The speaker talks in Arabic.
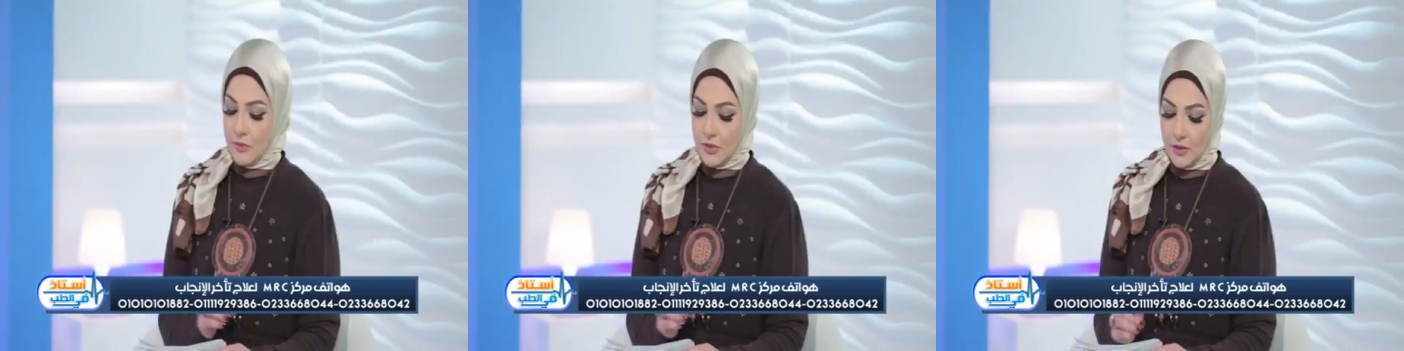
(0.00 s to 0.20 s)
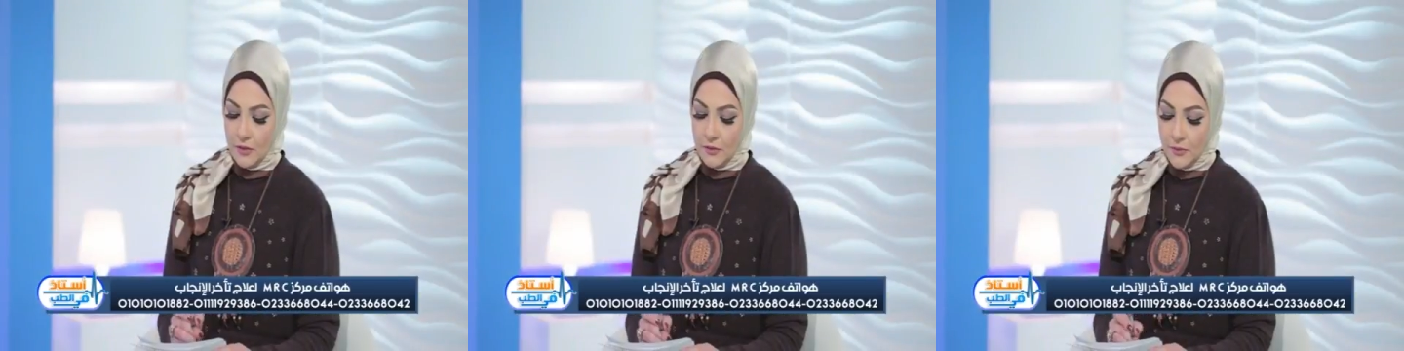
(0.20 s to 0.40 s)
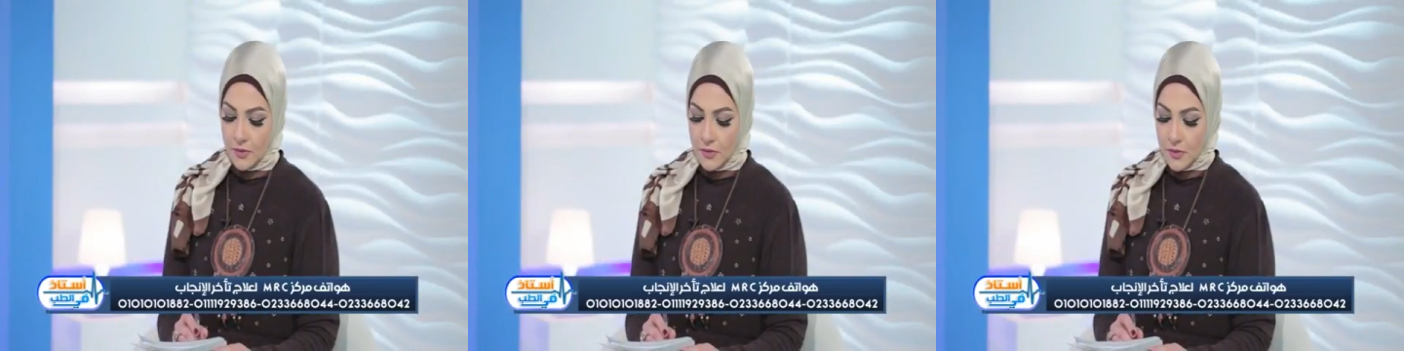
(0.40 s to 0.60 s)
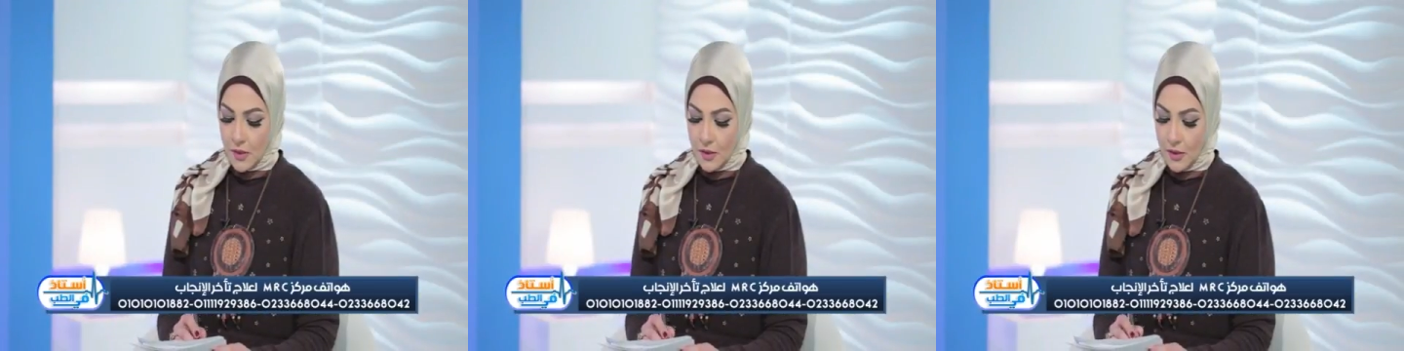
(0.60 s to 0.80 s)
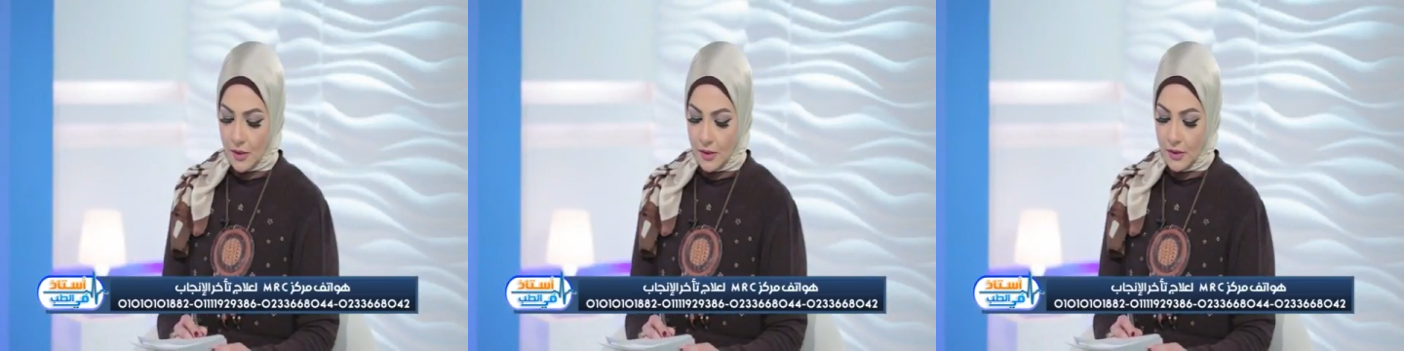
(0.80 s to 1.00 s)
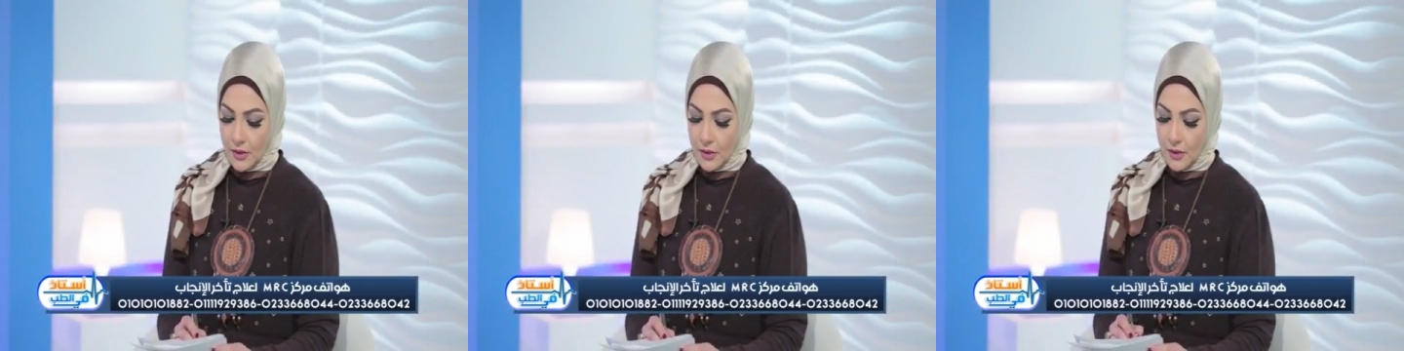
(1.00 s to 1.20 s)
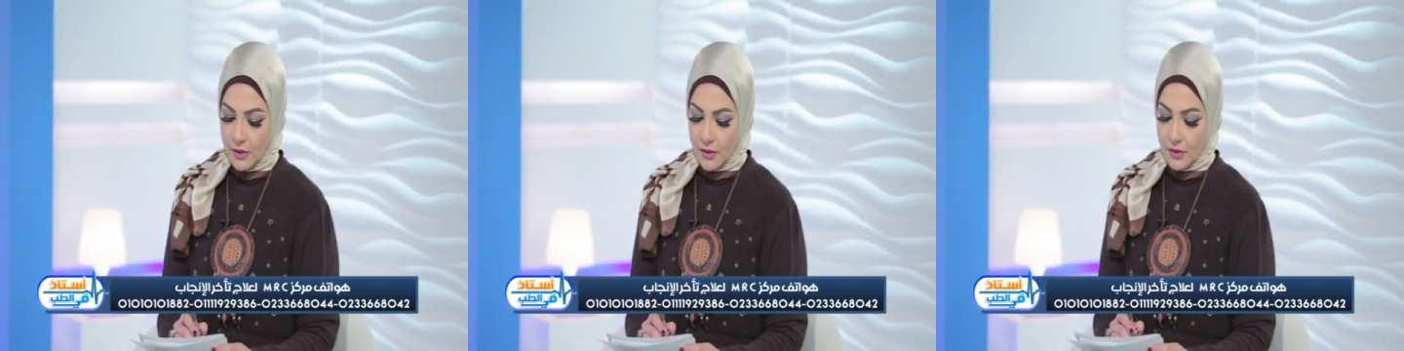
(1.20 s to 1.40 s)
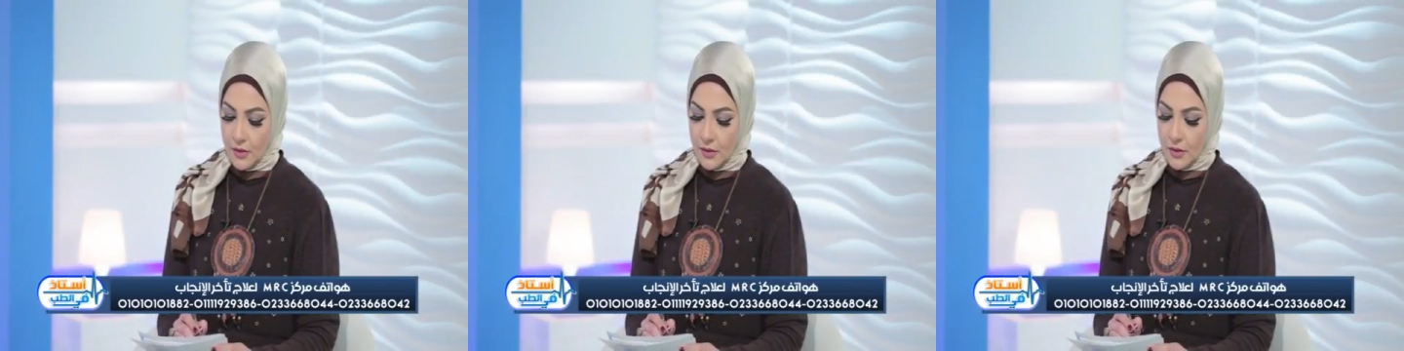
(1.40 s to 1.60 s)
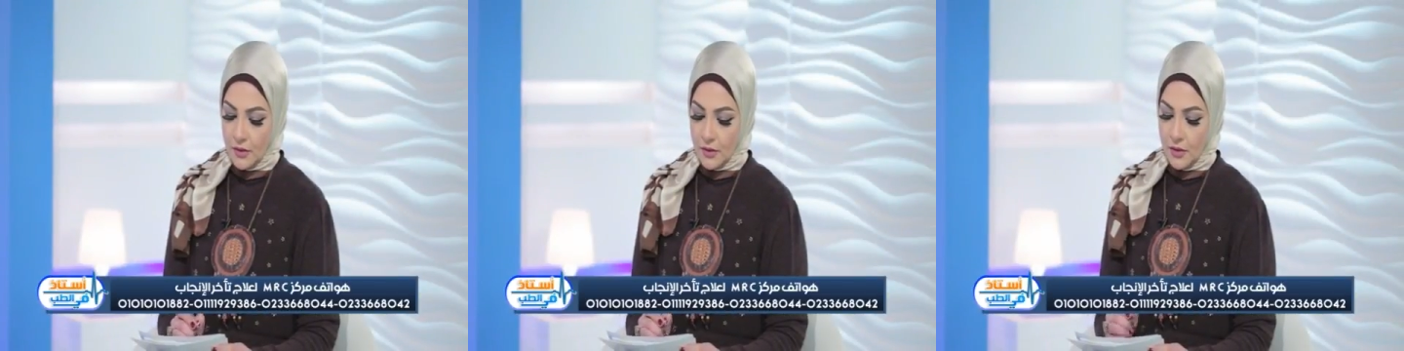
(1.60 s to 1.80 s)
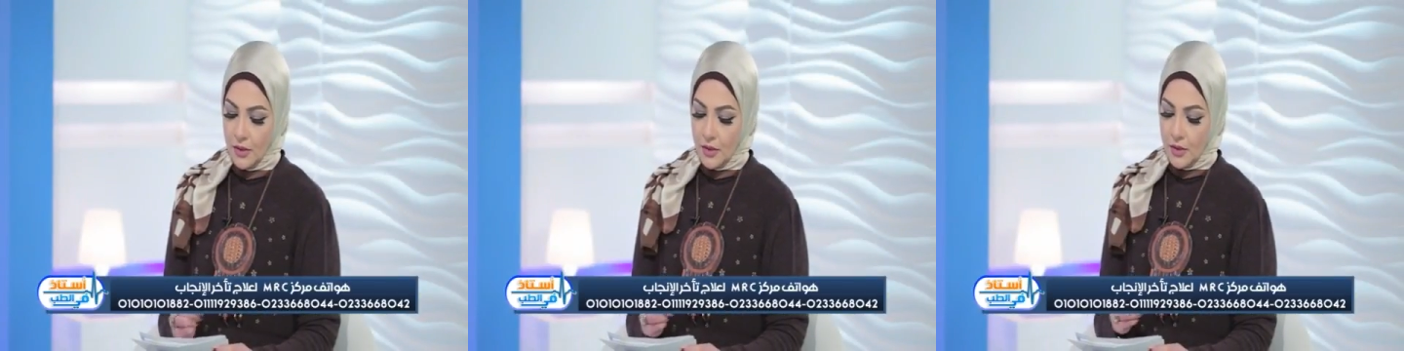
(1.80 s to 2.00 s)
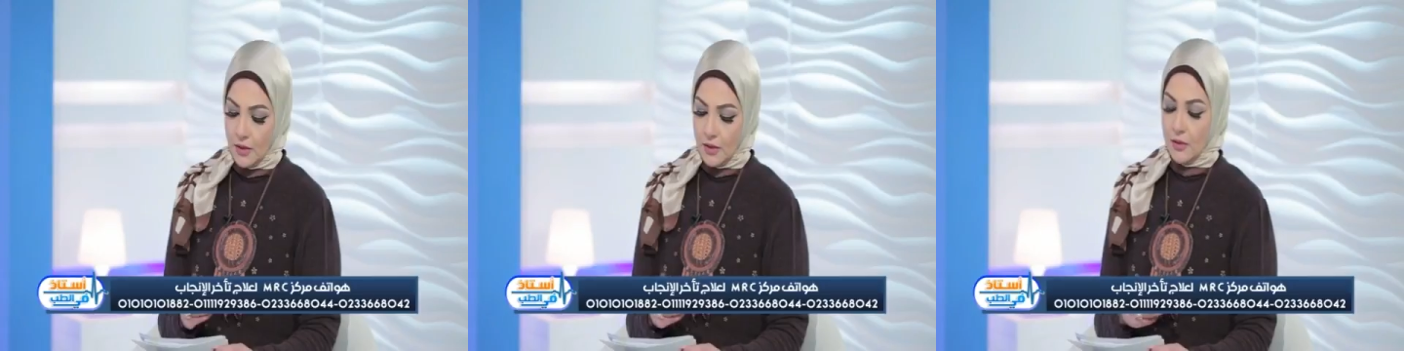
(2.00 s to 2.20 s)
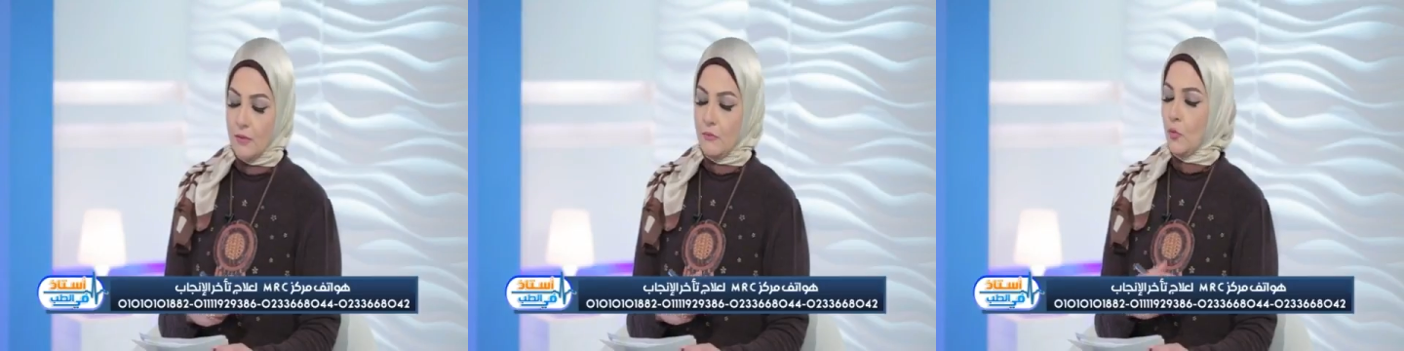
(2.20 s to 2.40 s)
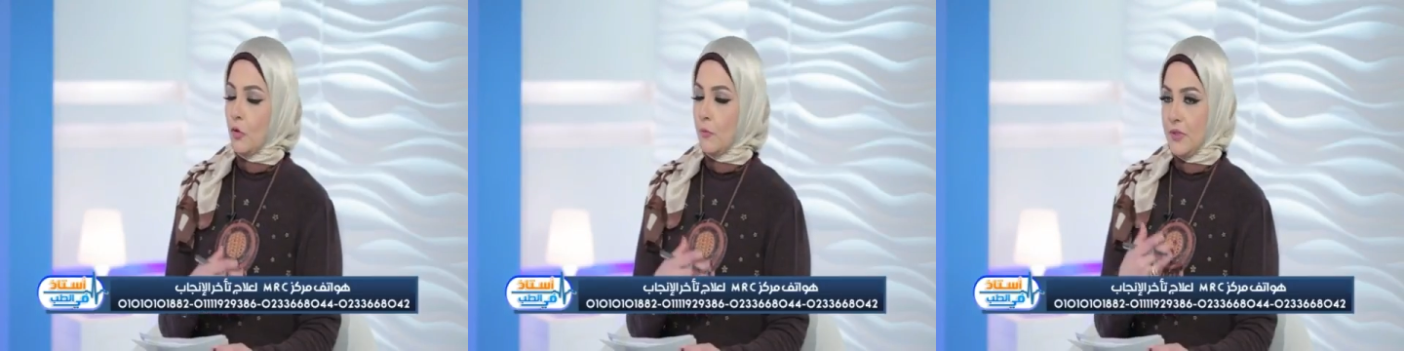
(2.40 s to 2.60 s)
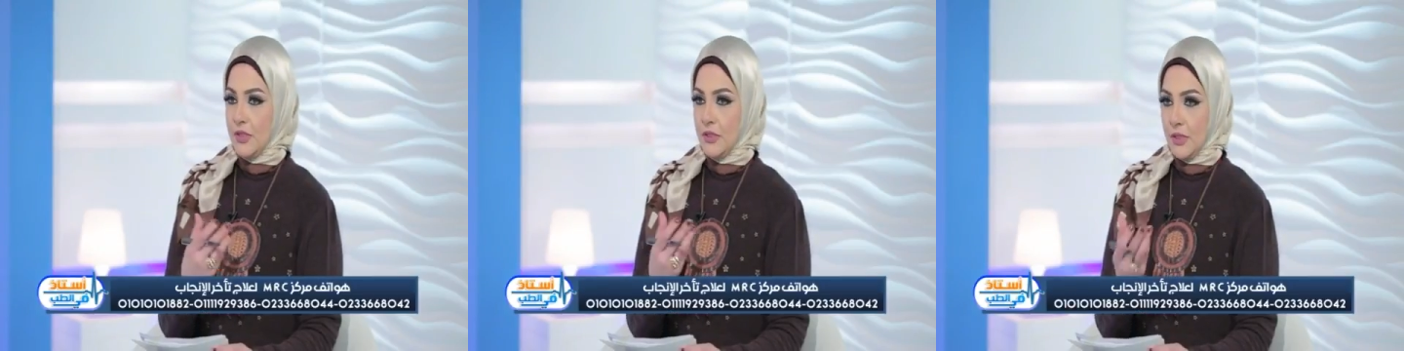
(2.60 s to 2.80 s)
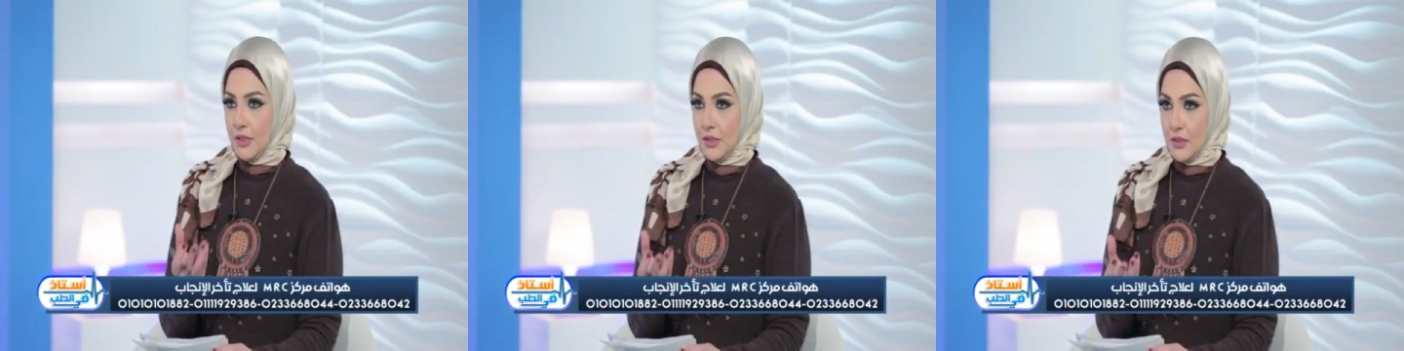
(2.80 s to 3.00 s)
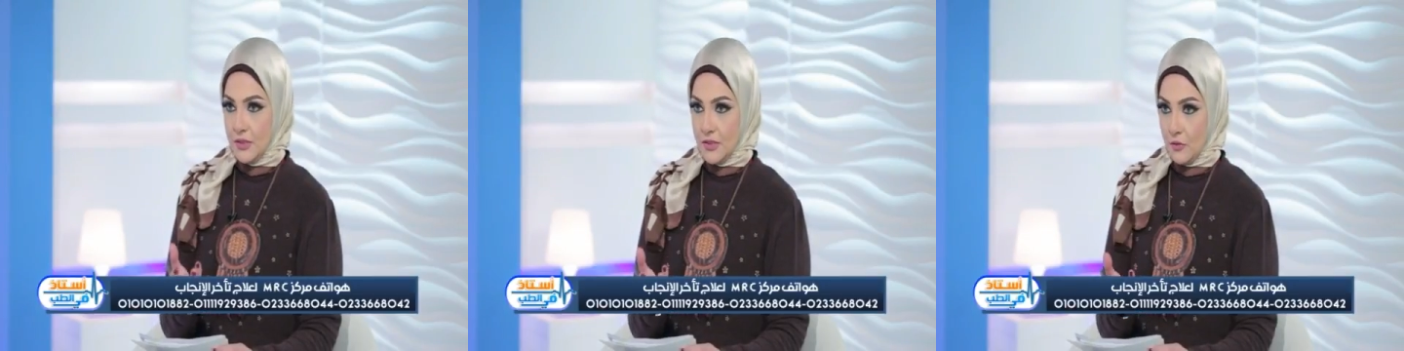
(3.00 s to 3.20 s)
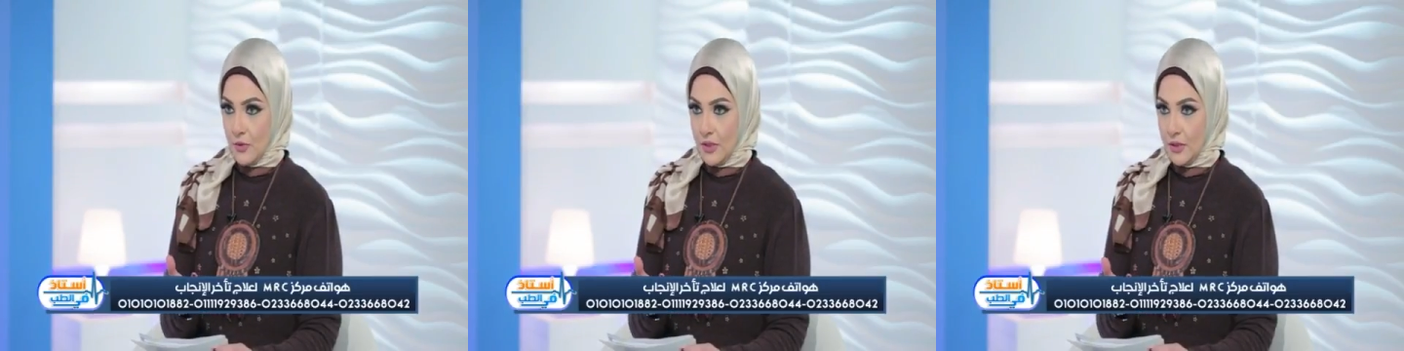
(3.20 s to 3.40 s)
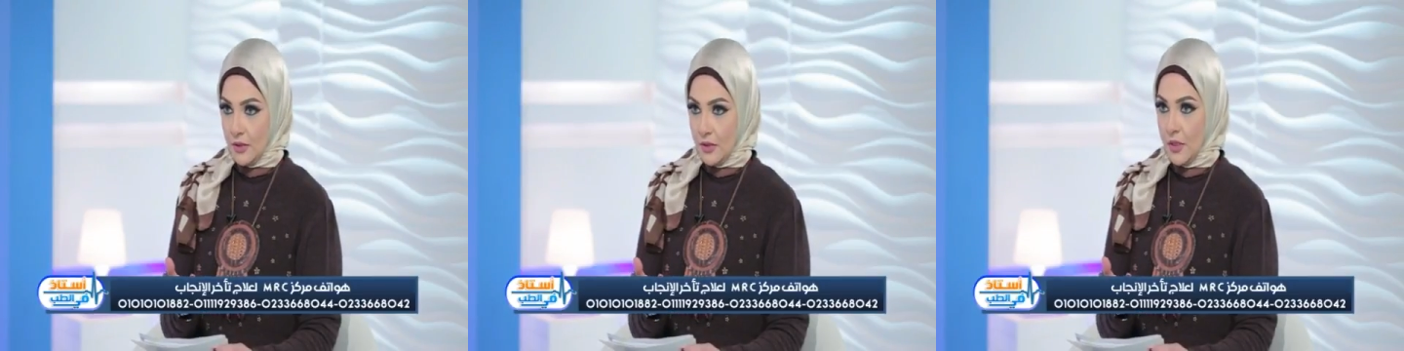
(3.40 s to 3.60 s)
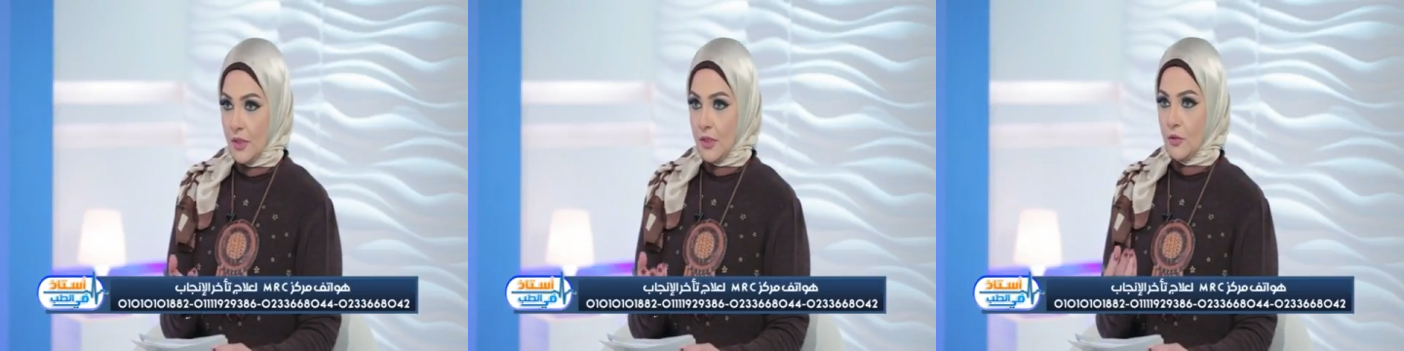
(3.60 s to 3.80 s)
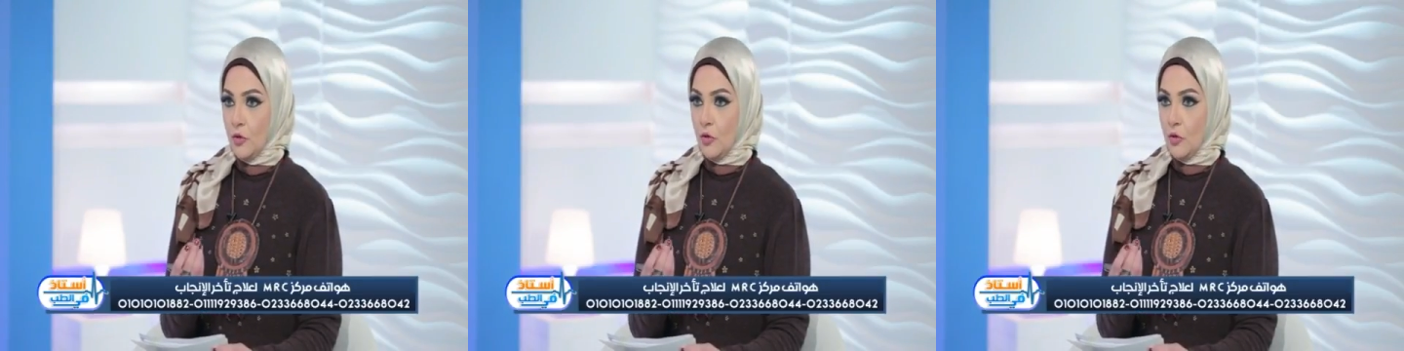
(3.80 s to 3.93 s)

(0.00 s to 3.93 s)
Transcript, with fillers: يعني حضرتك بتنصح المقبلين على الزواج